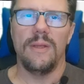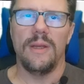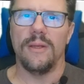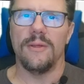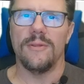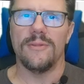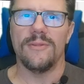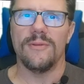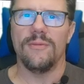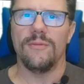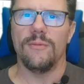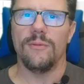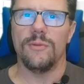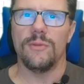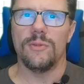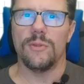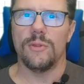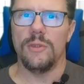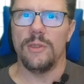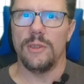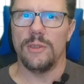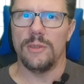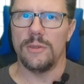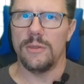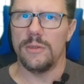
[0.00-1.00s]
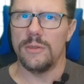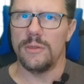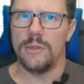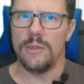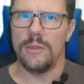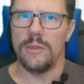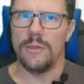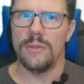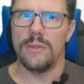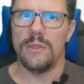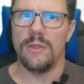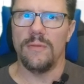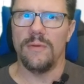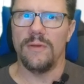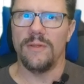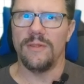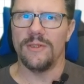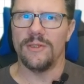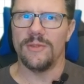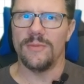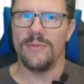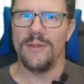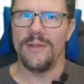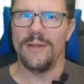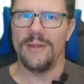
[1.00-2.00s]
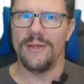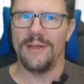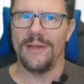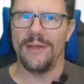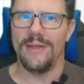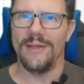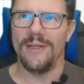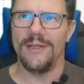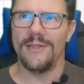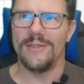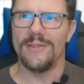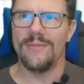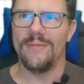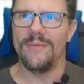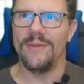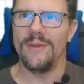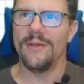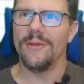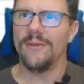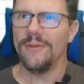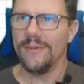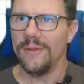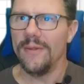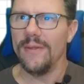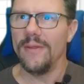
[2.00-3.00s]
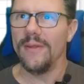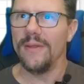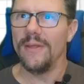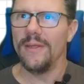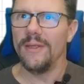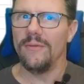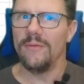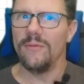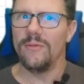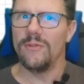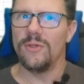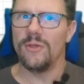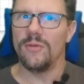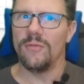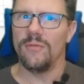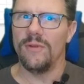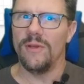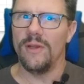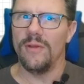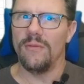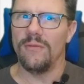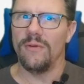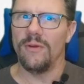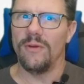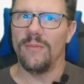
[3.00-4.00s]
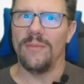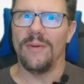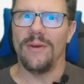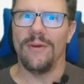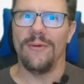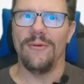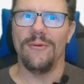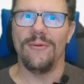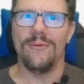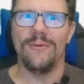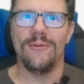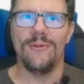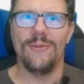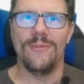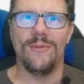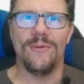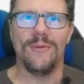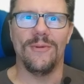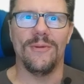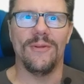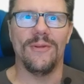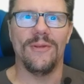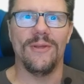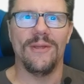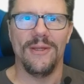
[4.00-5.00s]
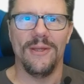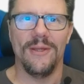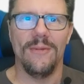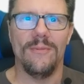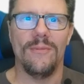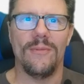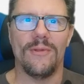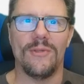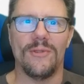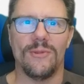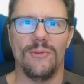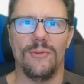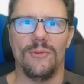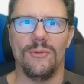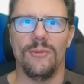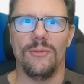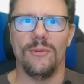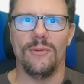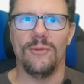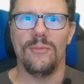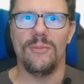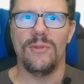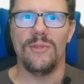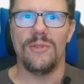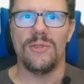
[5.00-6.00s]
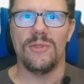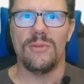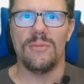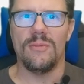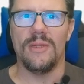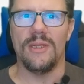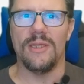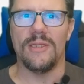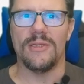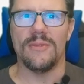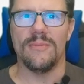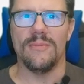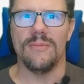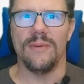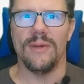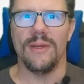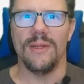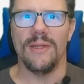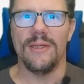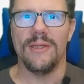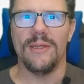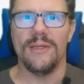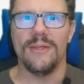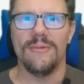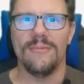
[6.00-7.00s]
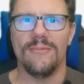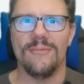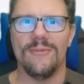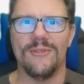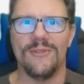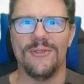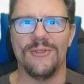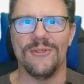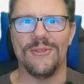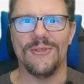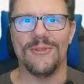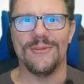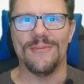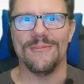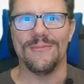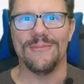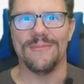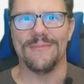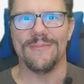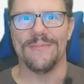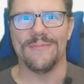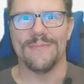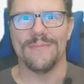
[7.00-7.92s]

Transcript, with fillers: Ja, und so funktioniert's. Ihr seht, ist nicht weiter schwer, kein Hexenwerk. Ich wünsche euch viel Erfolg bei euren Übungen. Macht's gut und bis zum nächsten Mal. Tschüss.